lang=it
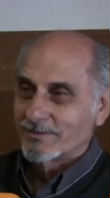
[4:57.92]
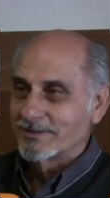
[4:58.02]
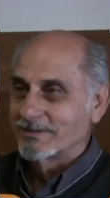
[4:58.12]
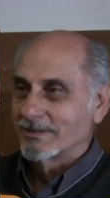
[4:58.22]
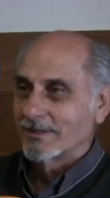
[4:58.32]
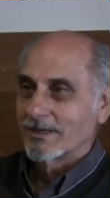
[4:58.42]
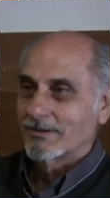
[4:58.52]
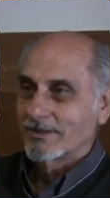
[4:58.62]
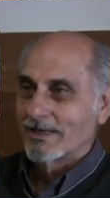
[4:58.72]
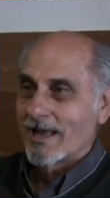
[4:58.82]
come si dice in
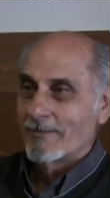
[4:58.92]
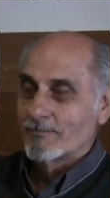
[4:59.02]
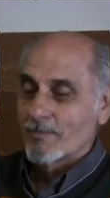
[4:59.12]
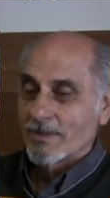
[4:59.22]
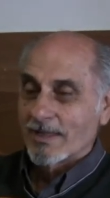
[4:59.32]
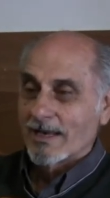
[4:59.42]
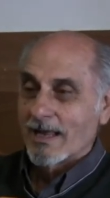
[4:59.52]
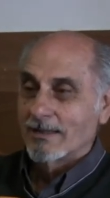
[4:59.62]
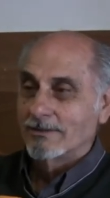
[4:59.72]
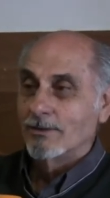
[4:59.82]
greco, della,
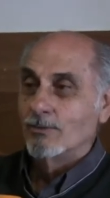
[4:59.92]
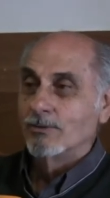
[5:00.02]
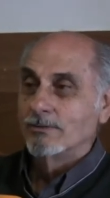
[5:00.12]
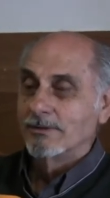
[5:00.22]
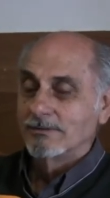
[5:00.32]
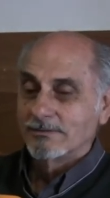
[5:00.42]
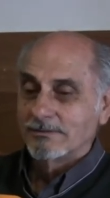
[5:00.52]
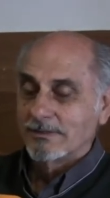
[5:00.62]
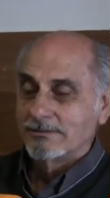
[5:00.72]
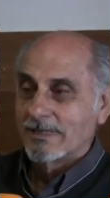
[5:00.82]
della, del,
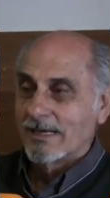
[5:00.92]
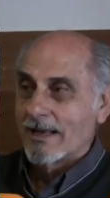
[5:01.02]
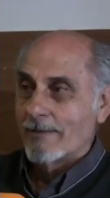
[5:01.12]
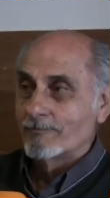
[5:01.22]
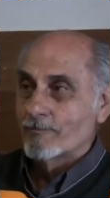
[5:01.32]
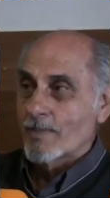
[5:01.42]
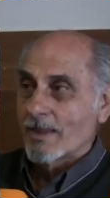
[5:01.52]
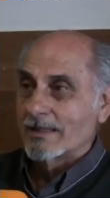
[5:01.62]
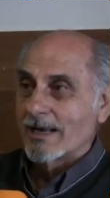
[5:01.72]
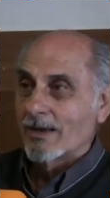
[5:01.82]
de, de, della,
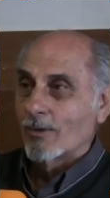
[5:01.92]
della